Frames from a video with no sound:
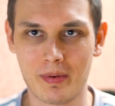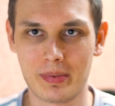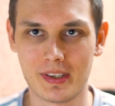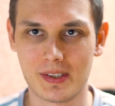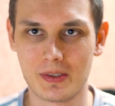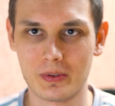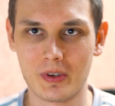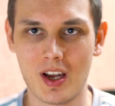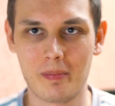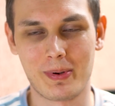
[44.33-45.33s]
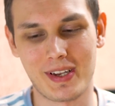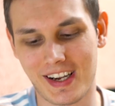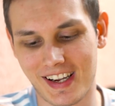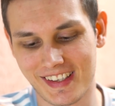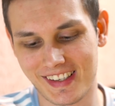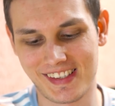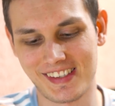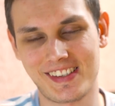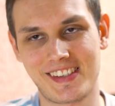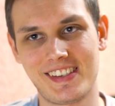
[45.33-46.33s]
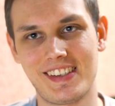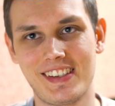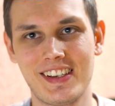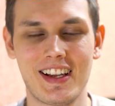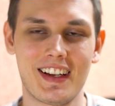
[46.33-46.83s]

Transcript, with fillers: prostu pojechanie gdzieś i